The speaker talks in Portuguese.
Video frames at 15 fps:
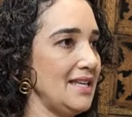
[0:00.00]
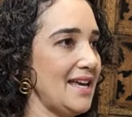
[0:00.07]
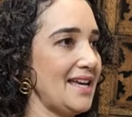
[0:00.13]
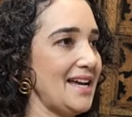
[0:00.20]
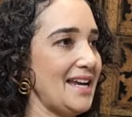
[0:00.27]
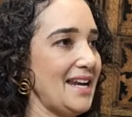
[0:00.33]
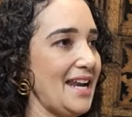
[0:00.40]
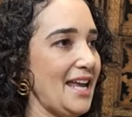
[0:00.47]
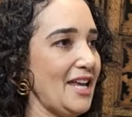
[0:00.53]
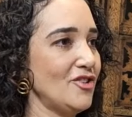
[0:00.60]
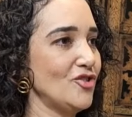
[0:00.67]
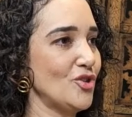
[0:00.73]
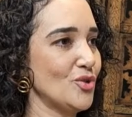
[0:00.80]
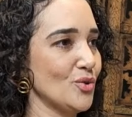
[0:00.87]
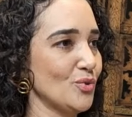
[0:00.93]
E aí,
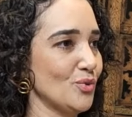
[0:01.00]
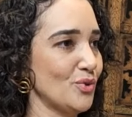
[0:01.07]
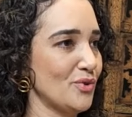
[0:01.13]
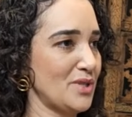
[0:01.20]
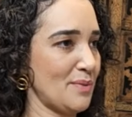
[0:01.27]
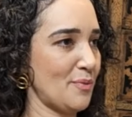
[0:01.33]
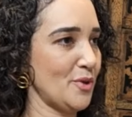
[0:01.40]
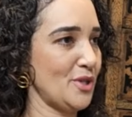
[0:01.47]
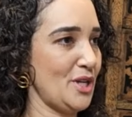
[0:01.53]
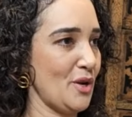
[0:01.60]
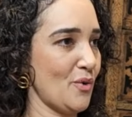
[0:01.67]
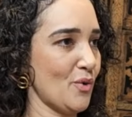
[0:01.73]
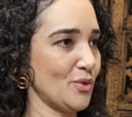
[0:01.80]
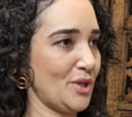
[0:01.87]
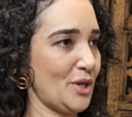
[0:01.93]
além disso tudo que você poderia
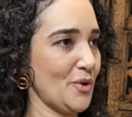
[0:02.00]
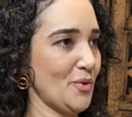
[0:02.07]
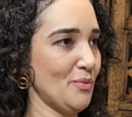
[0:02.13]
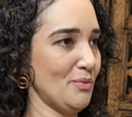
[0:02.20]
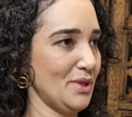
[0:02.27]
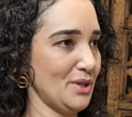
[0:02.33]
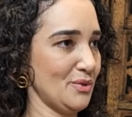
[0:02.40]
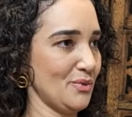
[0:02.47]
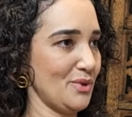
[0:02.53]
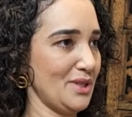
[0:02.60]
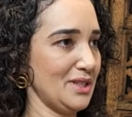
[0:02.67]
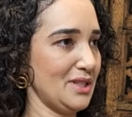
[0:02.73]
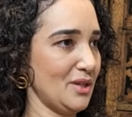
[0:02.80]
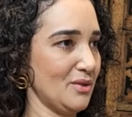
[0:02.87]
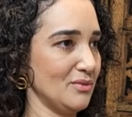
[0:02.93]
encontrar num banco,
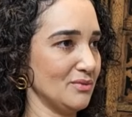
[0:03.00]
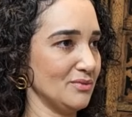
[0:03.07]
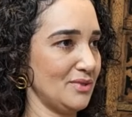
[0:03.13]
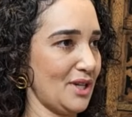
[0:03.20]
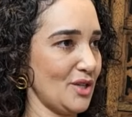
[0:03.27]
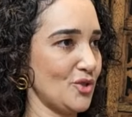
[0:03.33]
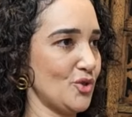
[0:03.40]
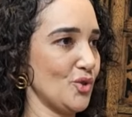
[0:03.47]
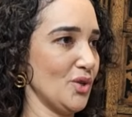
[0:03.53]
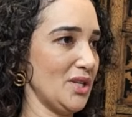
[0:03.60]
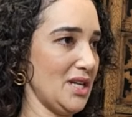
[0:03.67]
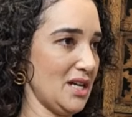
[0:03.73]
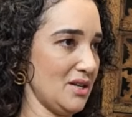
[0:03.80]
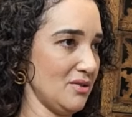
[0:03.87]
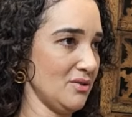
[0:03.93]
então,
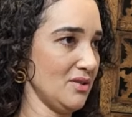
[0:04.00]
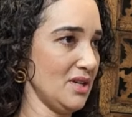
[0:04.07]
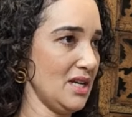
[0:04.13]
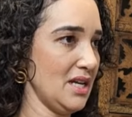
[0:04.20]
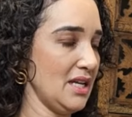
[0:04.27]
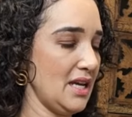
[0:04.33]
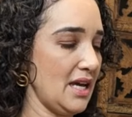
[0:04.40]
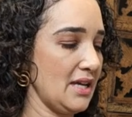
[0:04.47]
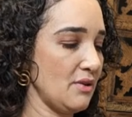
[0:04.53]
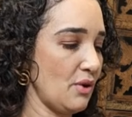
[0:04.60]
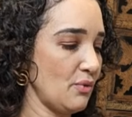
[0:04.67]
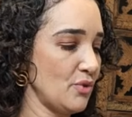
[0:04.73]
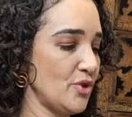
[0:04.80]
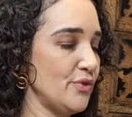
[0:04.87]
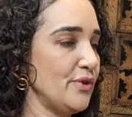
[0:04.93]
tradicional, é,
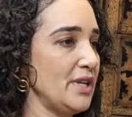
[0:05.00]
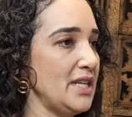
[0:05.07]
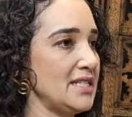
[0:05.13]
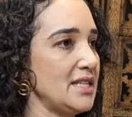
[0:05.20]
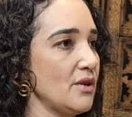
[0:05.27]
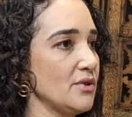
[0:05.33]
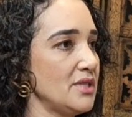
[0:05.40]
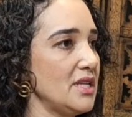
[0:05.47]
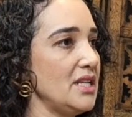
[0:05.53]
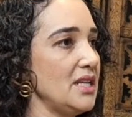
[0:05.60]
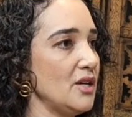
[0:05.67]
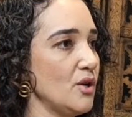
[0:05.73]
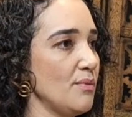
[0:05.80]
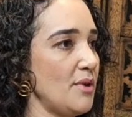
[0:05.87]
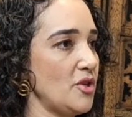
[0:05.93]
o diferencial
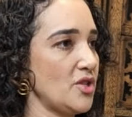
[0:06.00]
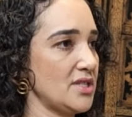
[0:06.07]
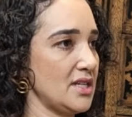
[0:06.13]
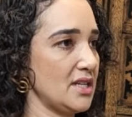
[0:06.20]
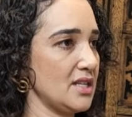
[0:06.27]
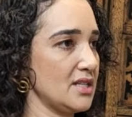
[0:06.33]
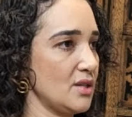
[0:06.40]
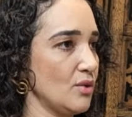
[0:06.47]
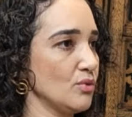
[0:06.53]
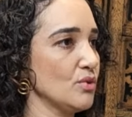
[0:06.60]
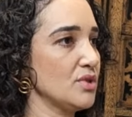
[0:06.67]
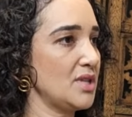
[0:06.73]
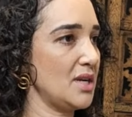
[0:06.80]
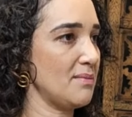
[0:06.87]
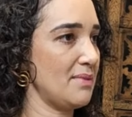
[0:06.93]
seria realmente essa questão
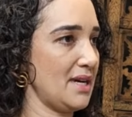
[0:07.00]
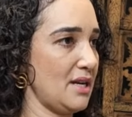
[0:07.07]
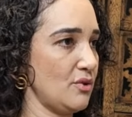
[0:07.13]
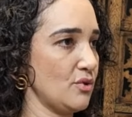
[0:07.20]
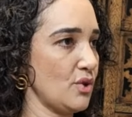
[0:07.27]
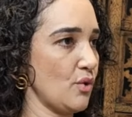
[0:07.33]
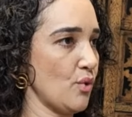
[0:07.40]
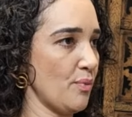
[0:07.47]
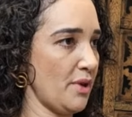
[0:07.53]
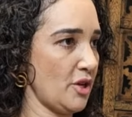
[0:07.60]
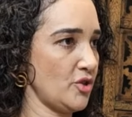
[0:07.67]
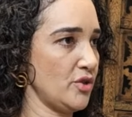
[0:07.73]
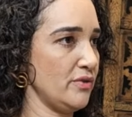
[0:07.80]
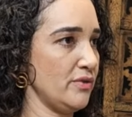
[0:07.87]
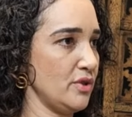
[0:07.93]
dos trabalhos que o
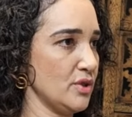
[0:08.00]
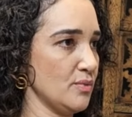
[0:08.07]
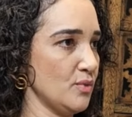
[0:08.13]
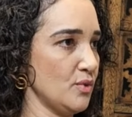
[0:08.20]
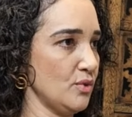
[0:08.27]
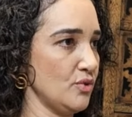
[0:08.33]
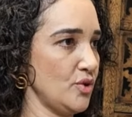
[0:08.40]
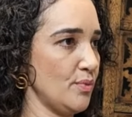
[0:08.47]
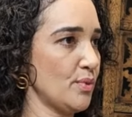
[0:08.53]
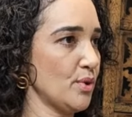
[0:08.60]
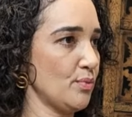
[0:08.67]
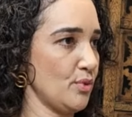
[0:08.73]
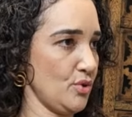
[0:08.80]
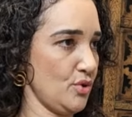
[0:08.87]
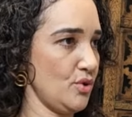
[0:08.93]
cooperativismo te
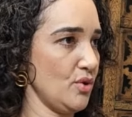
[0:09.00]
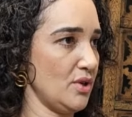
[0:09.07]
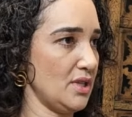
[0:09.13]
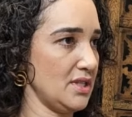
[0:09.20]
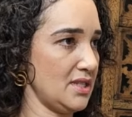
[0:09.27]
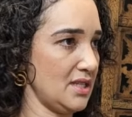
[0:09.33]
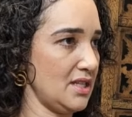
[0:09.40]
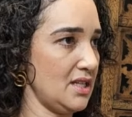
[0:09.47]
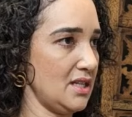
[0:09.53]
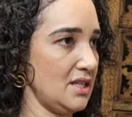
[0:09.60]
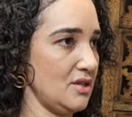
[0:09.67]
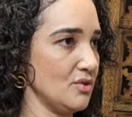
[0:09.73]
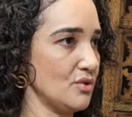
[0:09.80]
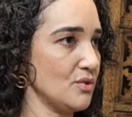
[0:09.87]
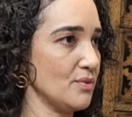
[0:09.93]
proporciona, seria
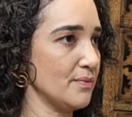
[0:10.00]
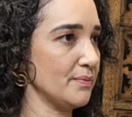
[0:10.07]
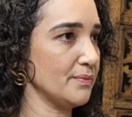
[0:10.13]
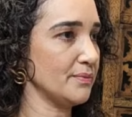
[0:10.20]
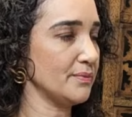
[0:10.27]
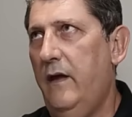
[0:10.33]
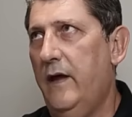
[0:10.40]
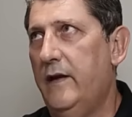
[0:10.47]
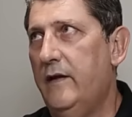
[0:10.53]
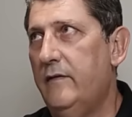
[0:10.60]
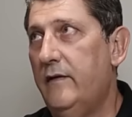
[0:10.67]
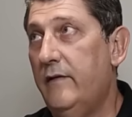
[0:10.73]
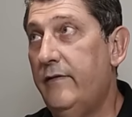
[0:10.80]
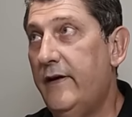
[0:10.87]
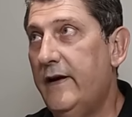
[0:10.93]
isso? É, na,
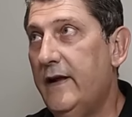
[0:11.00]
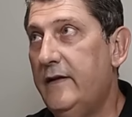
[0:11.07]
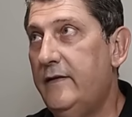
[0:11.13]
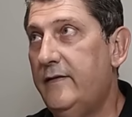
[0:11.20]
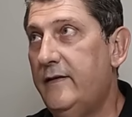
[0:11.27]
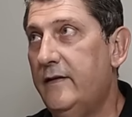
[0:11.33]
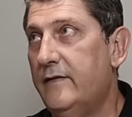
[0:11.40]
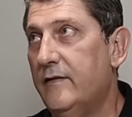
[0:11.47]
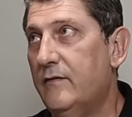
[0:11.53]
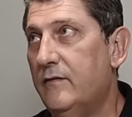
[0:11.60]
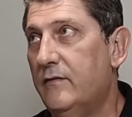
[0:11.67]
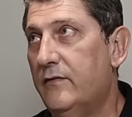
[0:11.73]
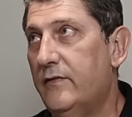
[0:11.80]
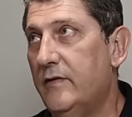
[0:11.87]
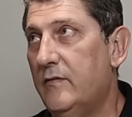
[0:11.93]
na, verdade, sim,
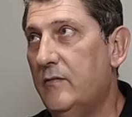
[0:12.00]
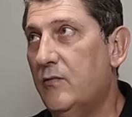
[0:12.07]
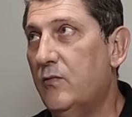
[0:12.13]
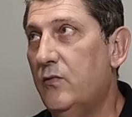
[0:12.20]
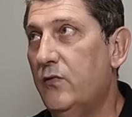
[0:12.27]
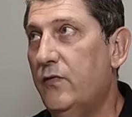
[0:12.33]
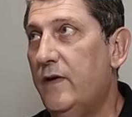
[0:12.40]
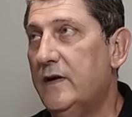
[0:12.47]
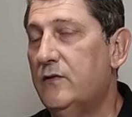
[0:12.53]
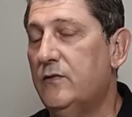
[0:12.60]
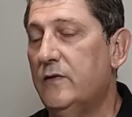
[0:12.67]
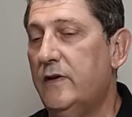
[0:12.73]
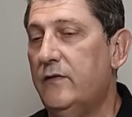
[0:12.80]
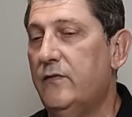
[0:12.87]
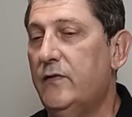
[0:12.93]
são, são alguns
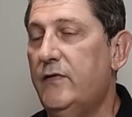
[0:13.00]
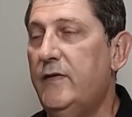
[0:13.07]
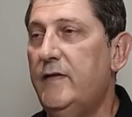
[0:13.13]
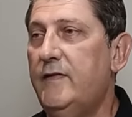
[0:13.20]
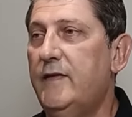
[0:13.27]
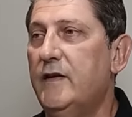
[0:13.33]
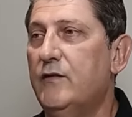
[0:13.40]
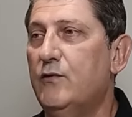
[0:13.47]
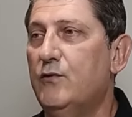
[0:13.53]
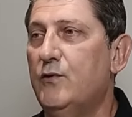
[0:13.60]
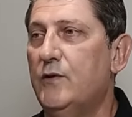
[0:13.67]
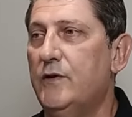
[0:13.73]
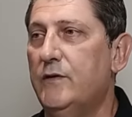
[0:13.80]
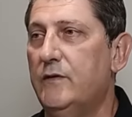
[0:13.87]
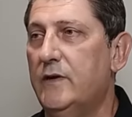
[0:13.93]
fatores. Você sendo
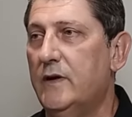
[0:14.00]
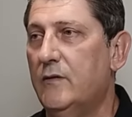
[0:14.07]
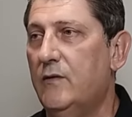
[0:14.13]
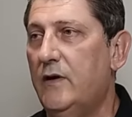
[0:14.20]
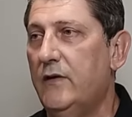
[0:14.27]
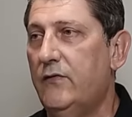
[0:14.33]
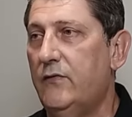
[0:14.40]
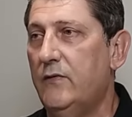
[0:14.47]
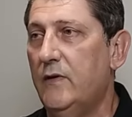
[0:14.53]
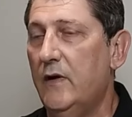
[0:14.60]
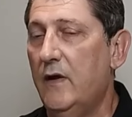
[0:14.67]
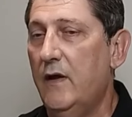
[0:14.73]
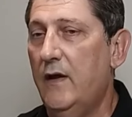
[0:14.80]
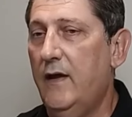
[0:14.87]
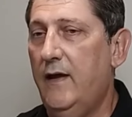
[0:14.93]
dono do negócio,
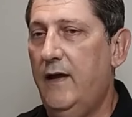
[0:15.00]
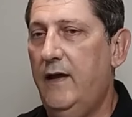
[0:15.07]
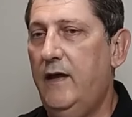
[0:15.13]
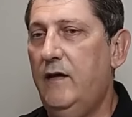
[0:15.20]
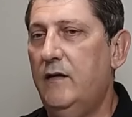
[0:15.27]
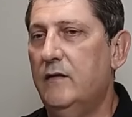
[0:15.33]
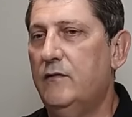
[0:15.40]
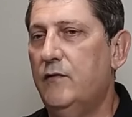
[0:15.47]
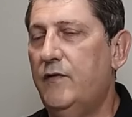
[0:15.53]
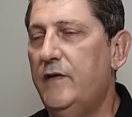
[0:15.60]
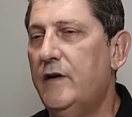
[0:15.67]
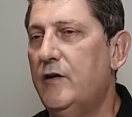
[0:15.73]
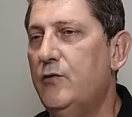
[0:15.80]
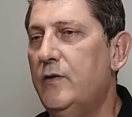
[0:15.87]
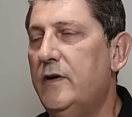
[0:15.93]
em, no
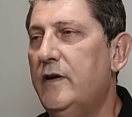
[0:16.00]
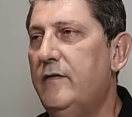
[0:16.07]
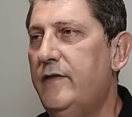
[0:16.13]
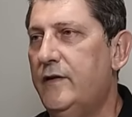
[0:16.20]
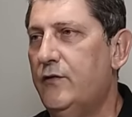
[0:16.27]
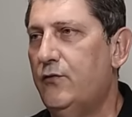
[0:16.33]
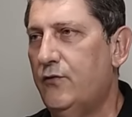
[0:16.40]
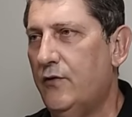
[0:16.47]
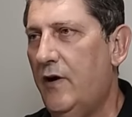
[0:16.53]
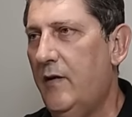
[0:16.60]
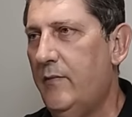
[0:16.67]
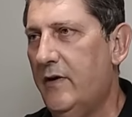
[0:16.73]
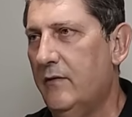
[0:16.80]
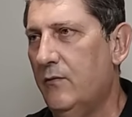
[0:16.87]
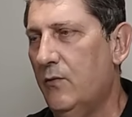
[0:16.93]
final do ano havendo
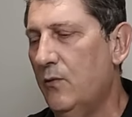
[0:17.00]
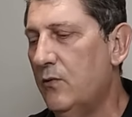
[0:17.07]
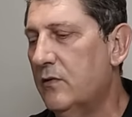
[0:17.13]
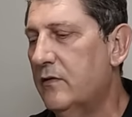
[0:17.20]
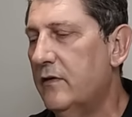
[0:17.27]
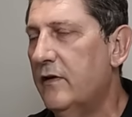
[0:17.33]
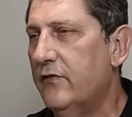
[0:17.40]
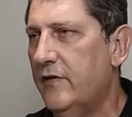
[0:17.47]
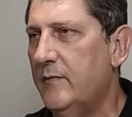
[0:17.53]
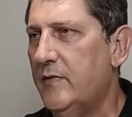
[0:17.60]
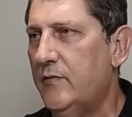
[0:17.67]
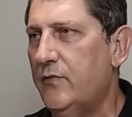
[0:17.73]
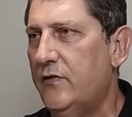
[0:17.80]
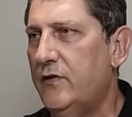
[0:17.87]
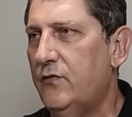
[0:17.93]
sobra, o lucro nós
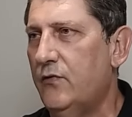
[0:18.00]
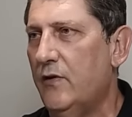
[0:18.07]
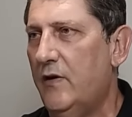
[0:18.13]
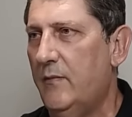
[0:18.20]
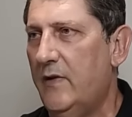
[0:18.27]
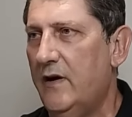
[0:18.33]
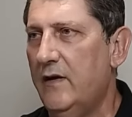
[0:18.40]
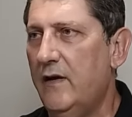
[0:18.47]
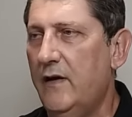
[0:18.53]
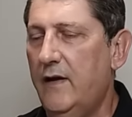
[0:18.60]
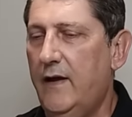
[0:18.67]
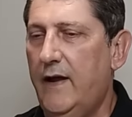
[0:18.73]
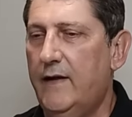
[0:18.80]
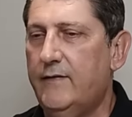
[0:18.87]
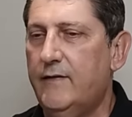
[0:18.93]
chamamos de sobra.
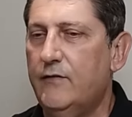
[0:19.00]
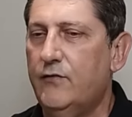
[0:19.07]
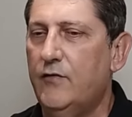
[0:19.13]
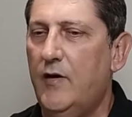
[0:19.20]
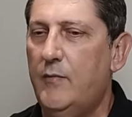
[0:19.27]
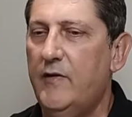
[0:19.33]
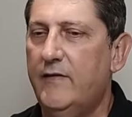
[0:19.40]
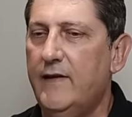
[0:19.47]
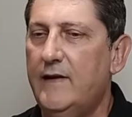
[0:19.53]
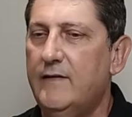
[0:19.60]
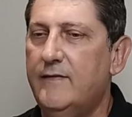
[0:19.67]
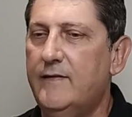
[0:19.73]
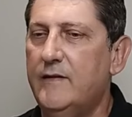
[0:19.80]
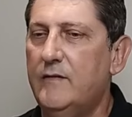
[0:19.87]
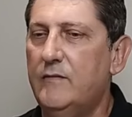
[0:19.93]
Essas sobras
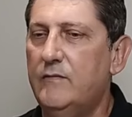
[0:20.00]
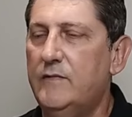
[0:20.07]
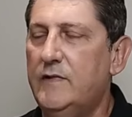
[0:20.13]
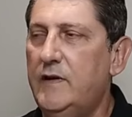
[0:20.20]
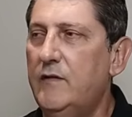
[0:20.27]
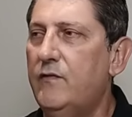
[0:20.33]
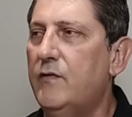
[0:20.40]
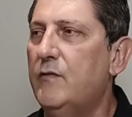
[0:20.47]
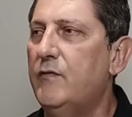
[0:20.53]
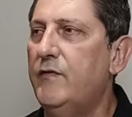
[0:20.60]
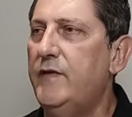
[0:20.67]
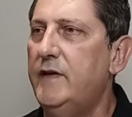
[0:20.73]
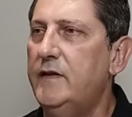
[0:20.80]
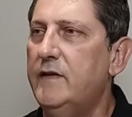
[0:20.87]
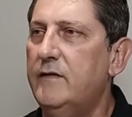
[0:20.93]
elas são
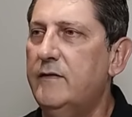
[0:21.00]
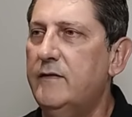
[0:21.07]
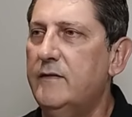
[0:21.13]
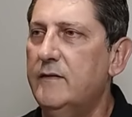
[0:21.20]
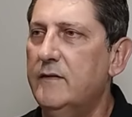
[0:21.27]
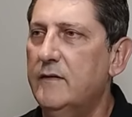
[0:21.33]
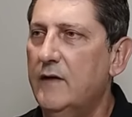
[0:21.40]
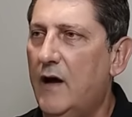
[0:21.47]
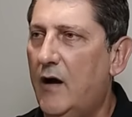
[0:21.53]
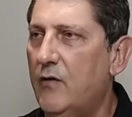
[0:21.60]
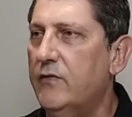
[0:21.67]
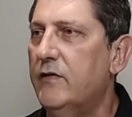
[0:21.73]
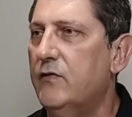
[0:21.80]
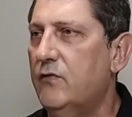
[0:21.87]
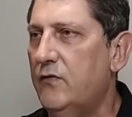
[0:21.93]
devolvidas
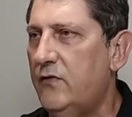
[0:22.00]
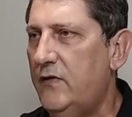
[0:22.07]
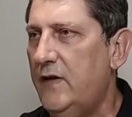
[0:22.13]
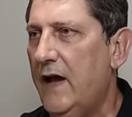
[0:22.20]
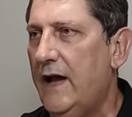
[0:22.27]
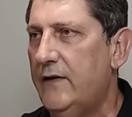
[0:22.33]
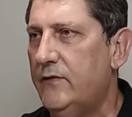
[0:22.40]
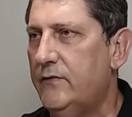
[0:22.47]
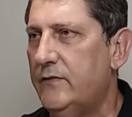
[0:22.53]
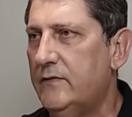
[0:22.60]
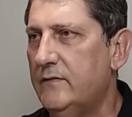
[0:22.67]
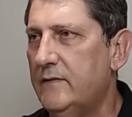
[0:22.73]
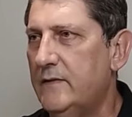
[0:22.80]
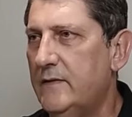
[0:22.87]
aos associados.